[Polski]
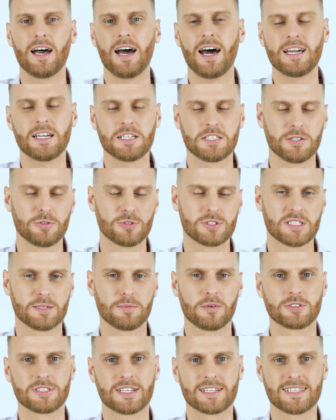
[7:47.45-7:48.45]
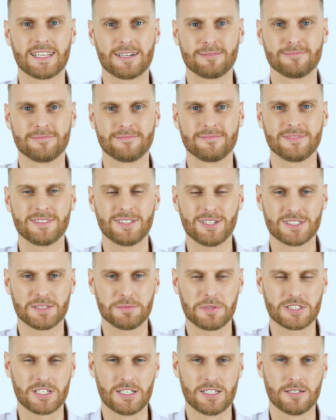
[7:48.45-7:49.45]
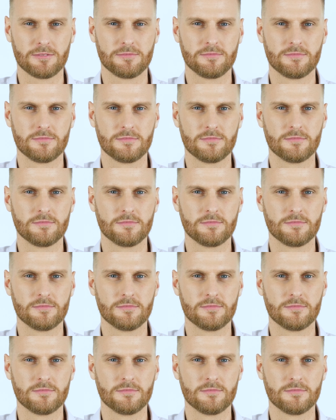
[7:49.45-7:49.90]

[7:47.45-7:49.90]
a ja się już z Tobą żegnam. Do zobaczenia.